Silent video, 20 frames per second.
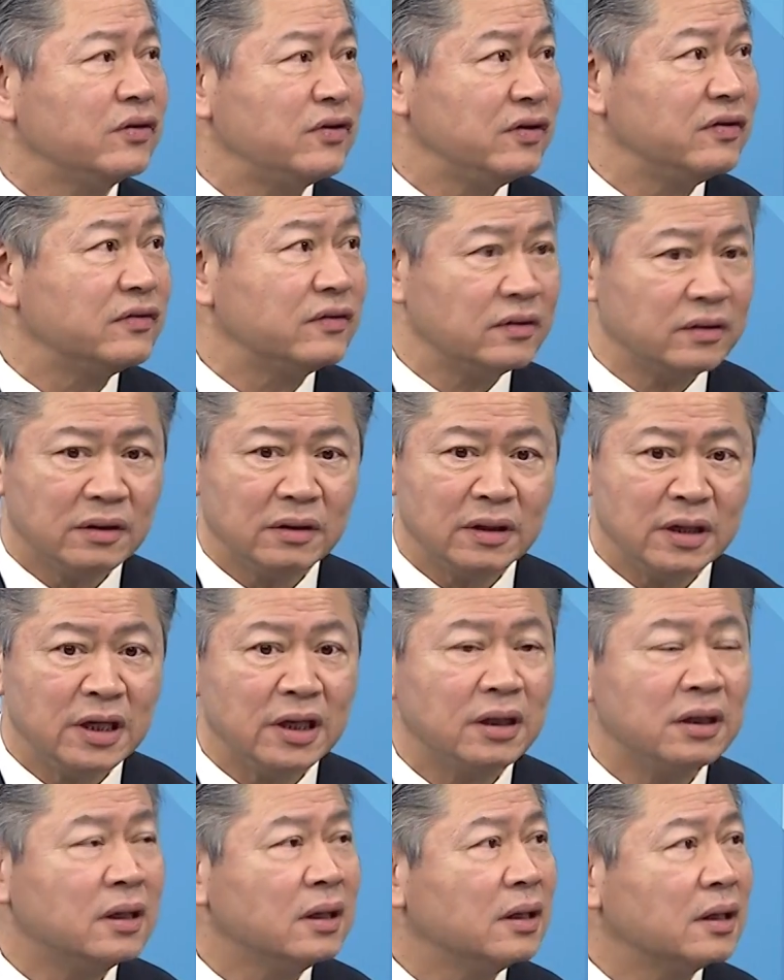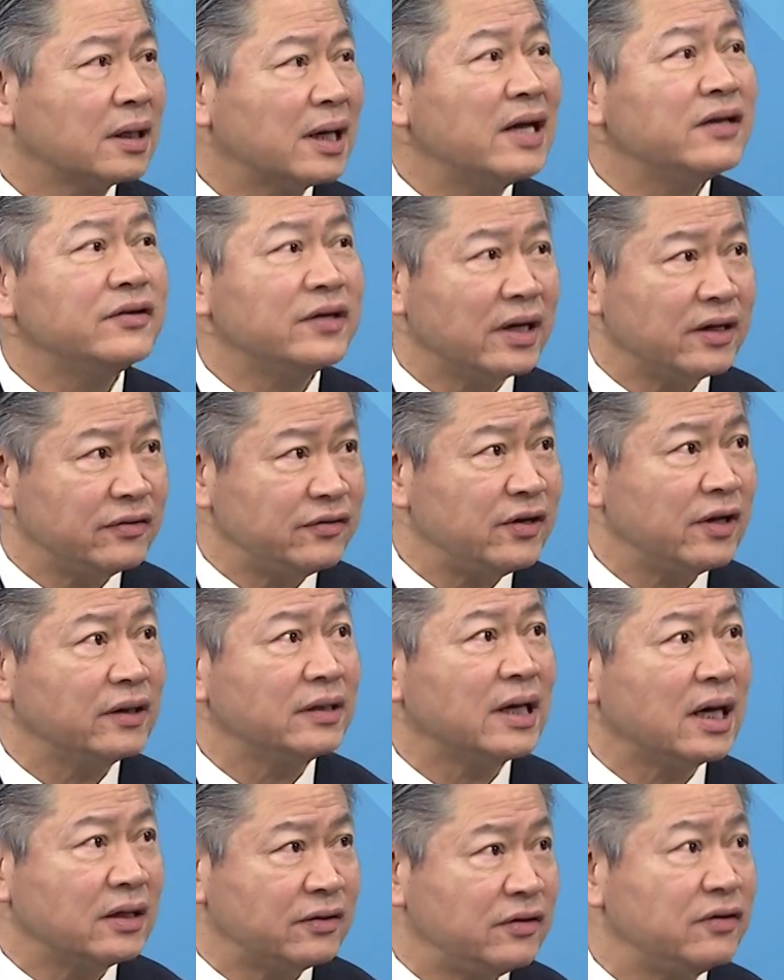其实你看起来很
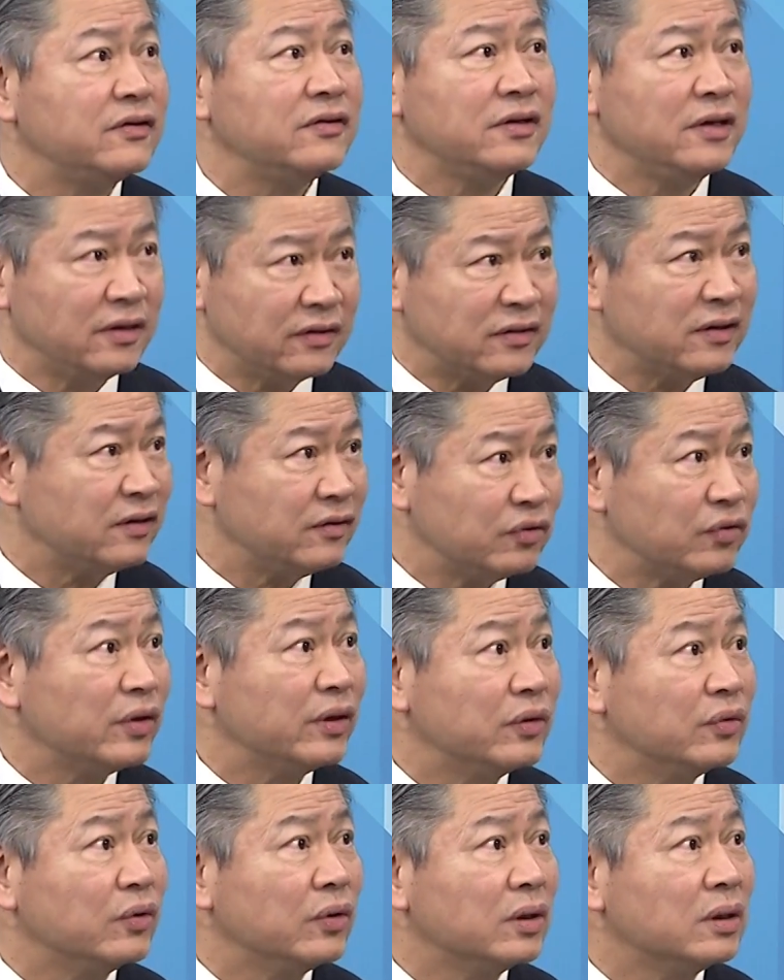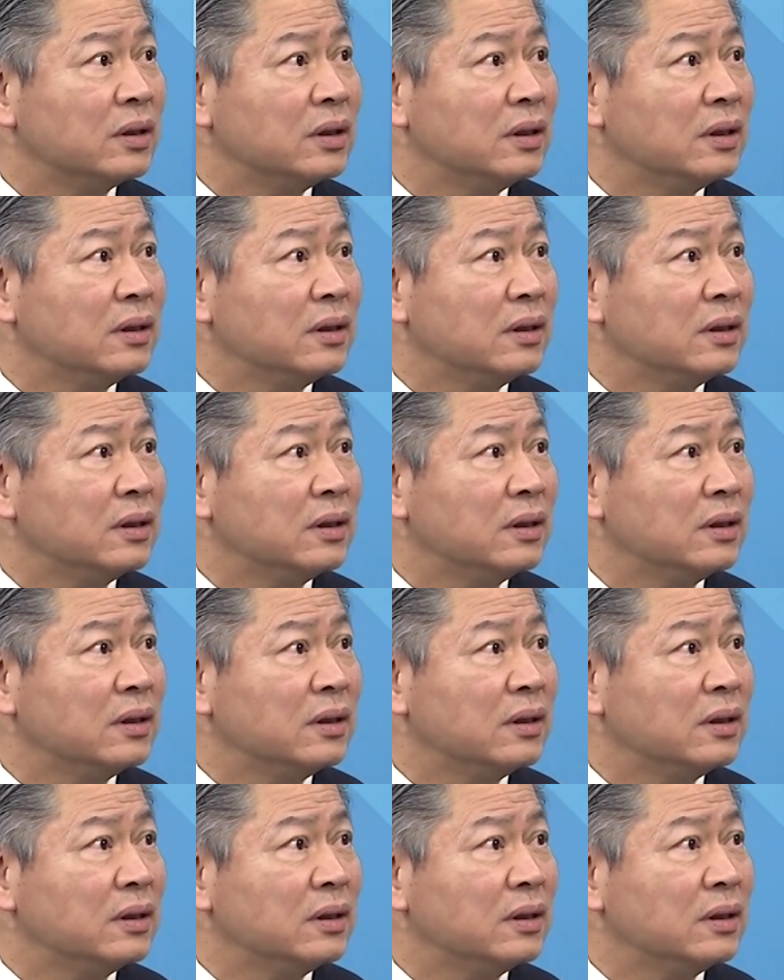强大，其实也是很脆弱。